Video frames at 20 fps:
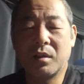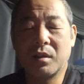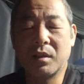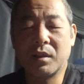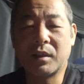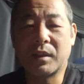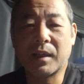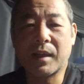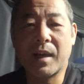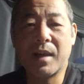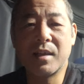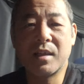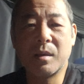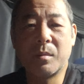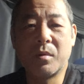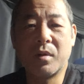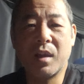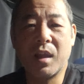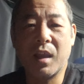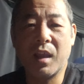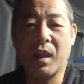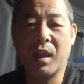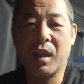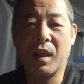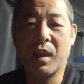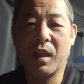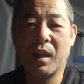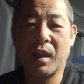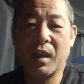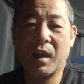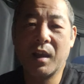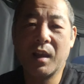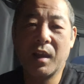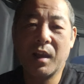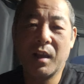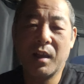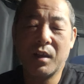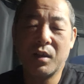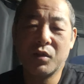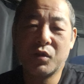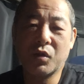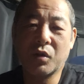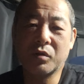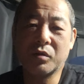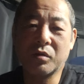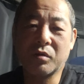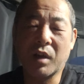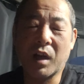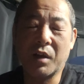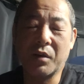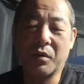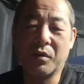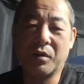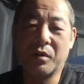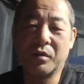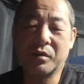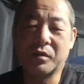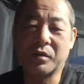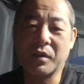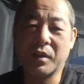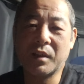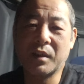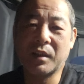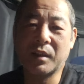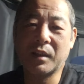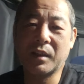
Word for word: いった会社もね、ちょくちょくあの、ツイッ